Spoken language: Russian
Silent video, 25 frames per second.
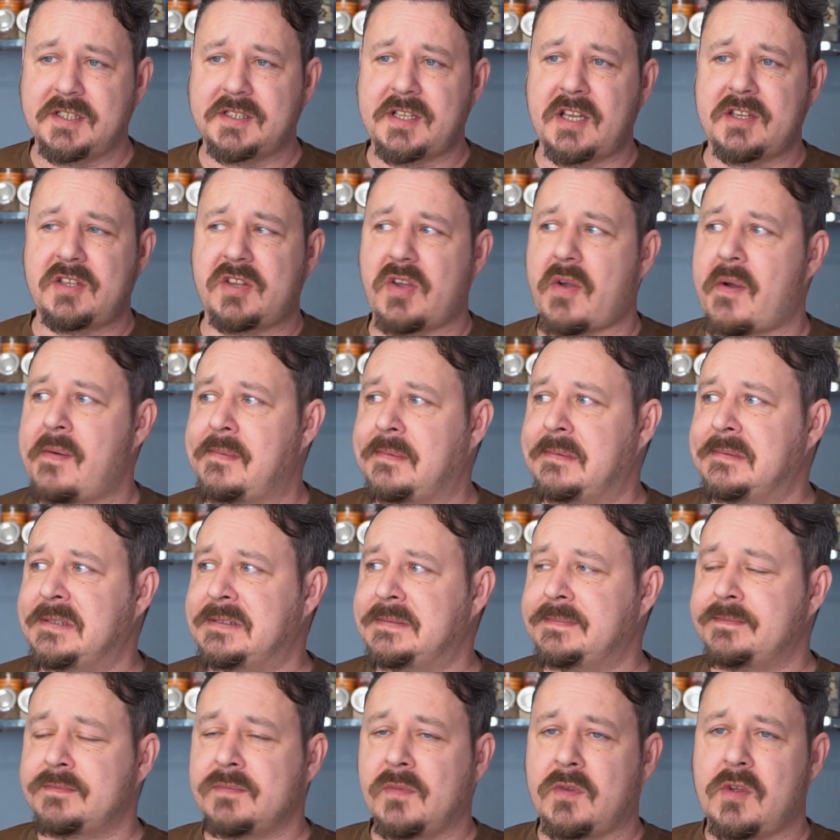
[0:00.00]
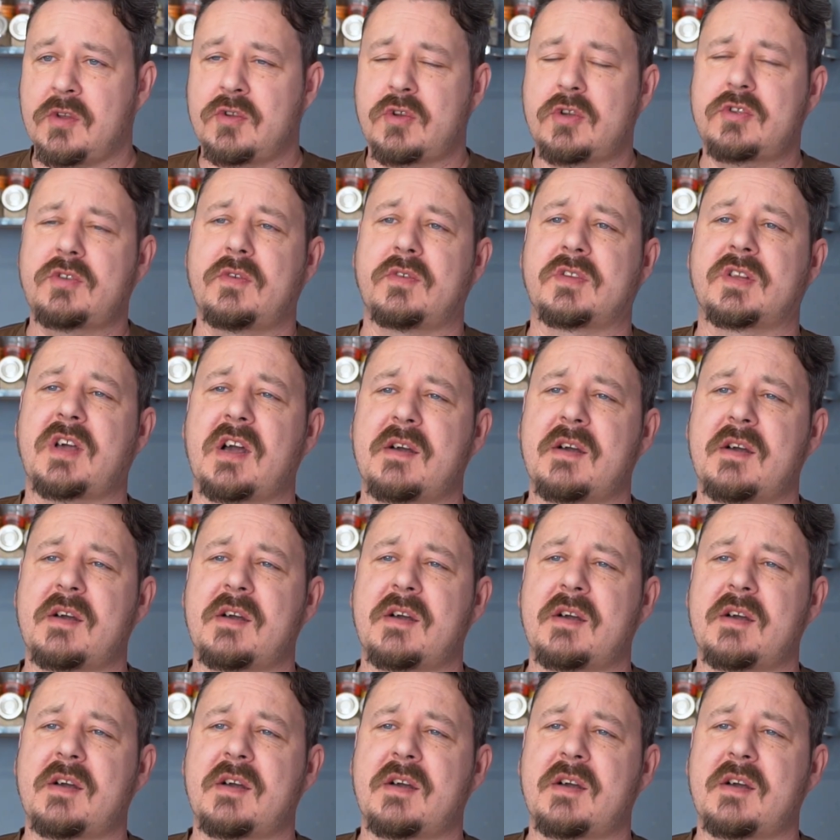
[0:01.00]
знаете, не то, что вот